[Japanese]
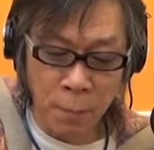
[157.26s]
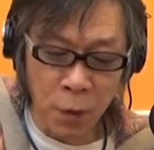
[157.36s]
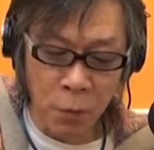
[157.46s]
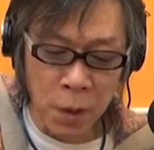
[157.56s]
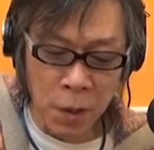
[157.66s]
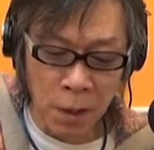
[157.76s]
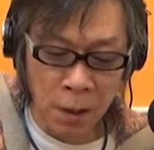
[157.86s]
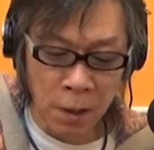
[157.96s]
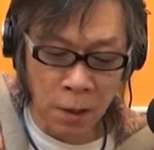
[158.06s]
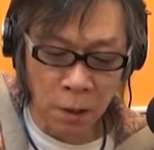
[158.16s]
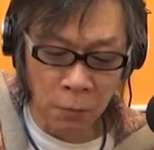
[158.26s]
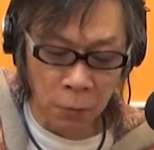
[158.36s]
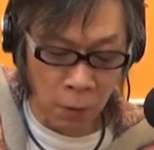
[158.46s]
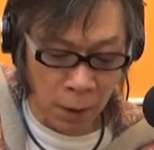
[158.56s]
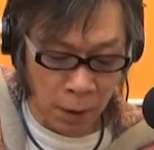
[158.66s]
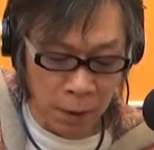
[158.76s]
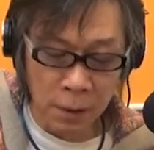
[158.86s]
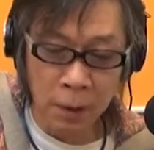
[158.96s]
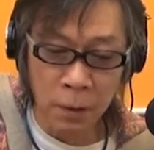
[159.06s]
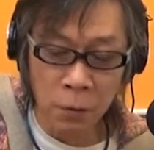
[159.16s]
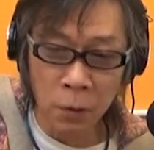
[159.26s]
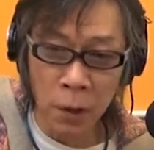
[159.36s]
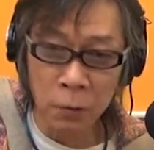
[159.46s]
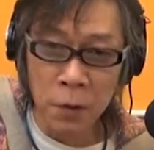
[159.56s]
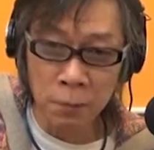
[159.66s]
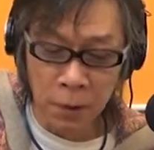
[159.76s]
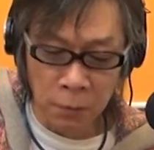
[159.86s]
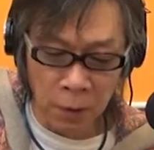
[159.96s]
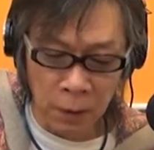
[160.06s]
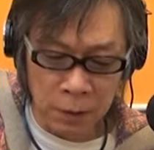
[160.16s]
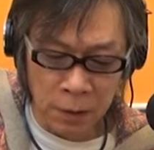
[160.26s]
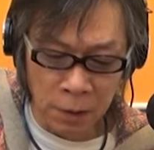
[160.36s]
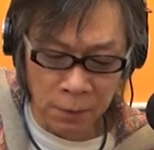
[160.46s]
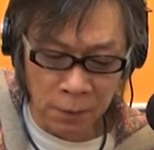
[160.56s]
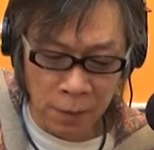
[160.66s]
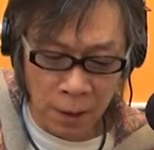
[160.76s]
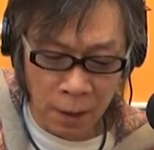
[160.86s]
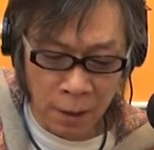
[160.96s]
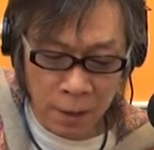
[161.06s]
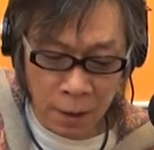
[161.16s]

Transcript: ロディーが、今度は4弦の2フレットからになりますが、